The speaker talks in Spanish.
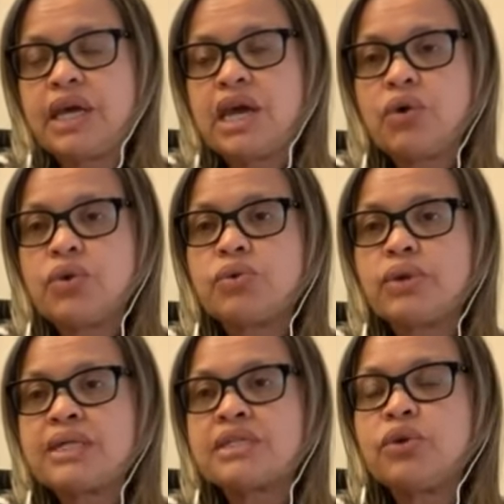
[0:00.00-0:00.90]
En
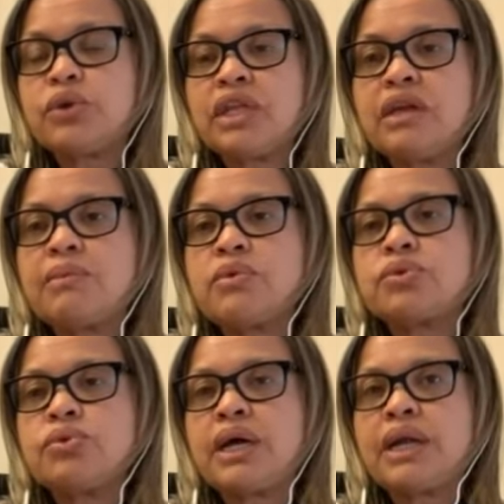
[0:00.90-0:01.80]
Honduras no
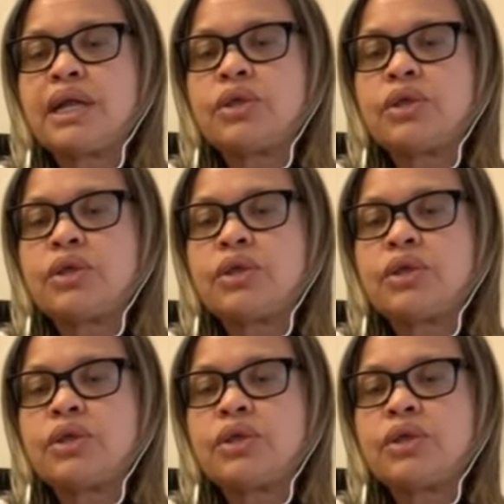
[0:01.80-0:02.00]
tenemos una